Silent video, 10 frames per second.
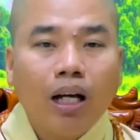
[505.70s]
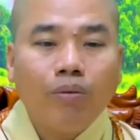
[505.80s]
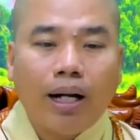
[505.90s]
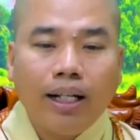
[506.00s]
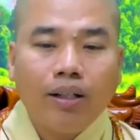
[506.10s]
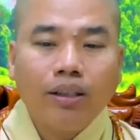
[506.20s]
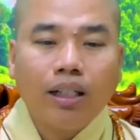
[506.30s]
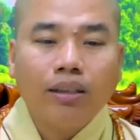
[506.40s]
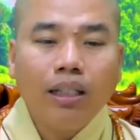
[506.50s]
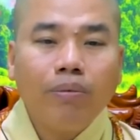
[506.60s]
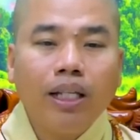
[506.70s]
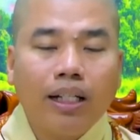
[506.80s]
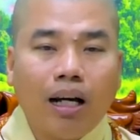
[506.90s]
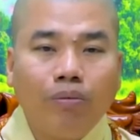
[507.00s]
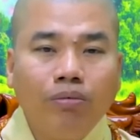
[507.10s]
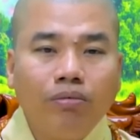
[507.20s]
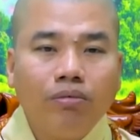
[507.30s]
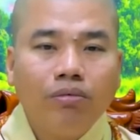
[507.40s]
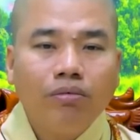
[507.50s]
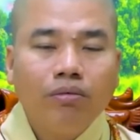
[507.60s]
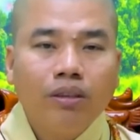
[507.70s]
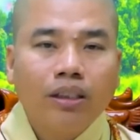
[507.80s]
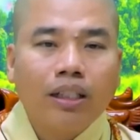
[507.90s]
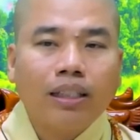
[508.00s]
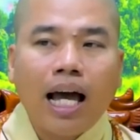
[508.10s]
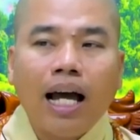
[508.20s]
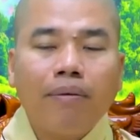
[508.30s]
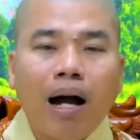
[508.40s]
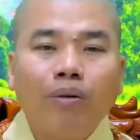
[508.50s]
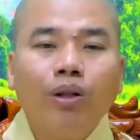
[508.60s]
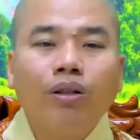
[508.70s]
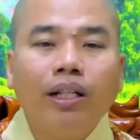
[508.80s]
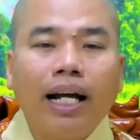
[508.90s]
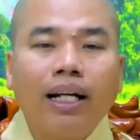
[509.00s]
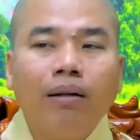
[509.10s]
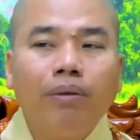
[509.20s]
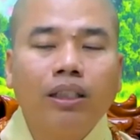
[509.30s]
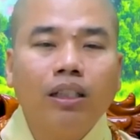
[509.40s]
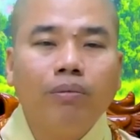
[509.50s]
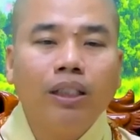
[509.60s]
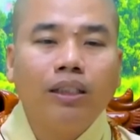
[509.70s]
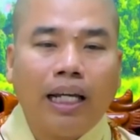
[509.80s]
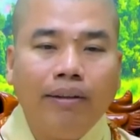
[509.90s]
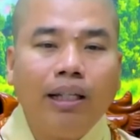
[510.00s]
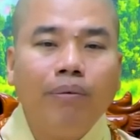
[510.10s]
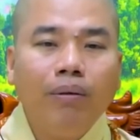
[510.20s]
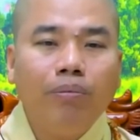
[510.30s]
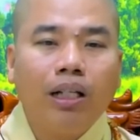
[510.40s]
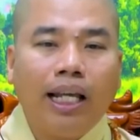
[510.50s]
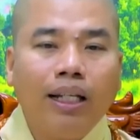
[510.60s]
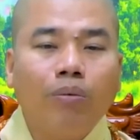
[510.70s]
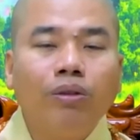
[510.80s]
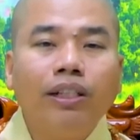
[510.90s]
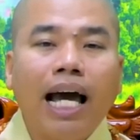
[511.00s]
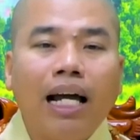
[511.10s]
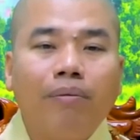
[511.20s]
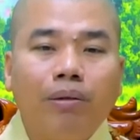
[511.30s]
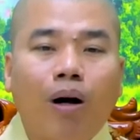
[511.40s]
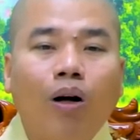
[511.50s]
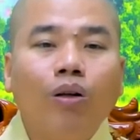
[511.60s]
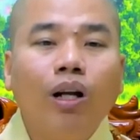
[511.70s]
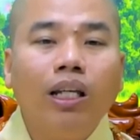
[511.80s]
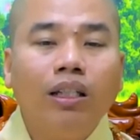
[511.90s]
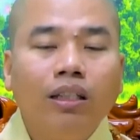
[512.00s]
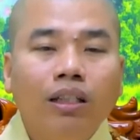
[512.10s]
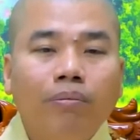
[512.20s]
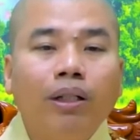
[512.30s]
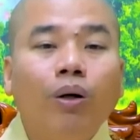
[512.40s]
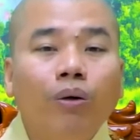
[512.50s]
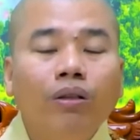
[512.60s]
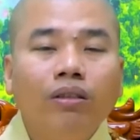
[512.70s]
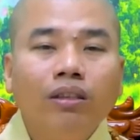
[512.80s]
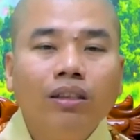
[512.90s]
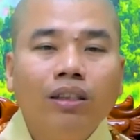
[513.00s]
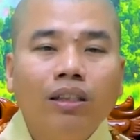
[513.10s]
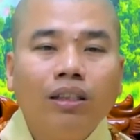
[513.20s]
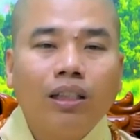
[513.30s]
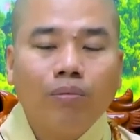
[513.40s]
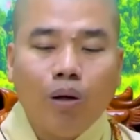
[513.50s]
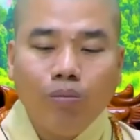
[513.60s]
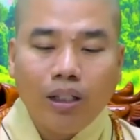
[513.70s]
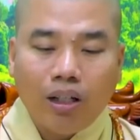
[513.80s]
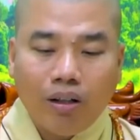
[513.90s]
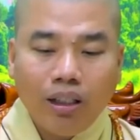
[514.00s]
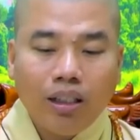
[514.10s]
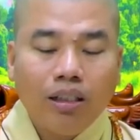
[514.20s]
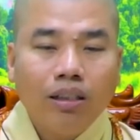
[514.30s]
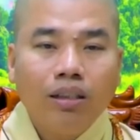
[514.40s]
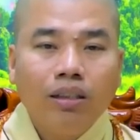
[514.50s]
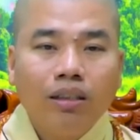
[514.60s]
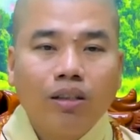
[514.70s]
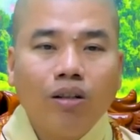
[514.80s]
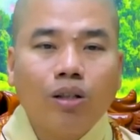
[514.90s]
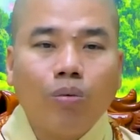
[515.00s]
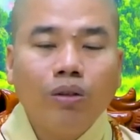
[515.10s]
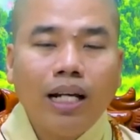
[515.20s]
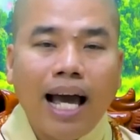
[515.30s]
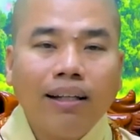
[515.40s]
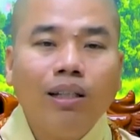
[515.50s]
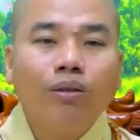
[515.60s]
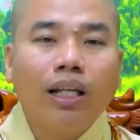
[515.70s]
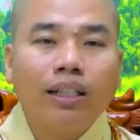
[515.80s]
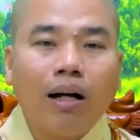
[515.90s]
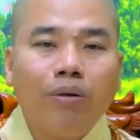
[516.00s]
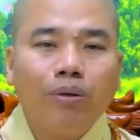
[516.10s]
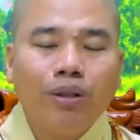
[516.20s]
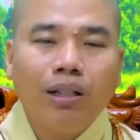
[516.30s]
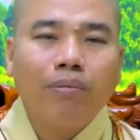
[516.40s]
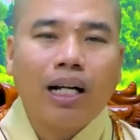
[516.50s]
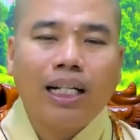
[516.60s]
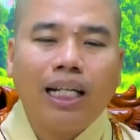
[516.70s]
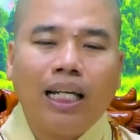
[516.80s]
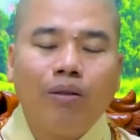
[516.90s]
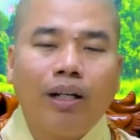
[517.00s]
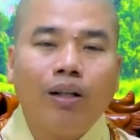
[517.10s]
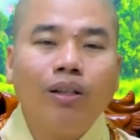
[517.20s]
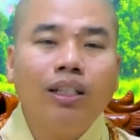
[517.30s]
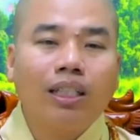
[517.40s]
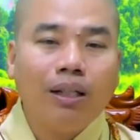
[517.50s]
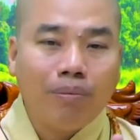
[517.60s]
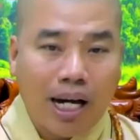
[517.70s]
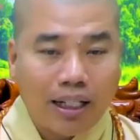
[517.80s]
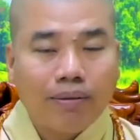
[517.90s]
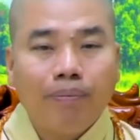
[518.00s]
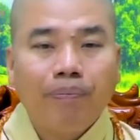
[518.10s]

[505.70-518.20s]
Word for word: không phải là nói thời tiết bây giờ nóng người ta bao nhiêu người ăn cơm bình thường mình chạy nhà bếp mình lấy cục nước đá mình bỏ vô ly mình uống trong bụng mình nói à có một cục nước đá nhiêu tiền đâu nhưng mà cái này không phải nói về tiền bạc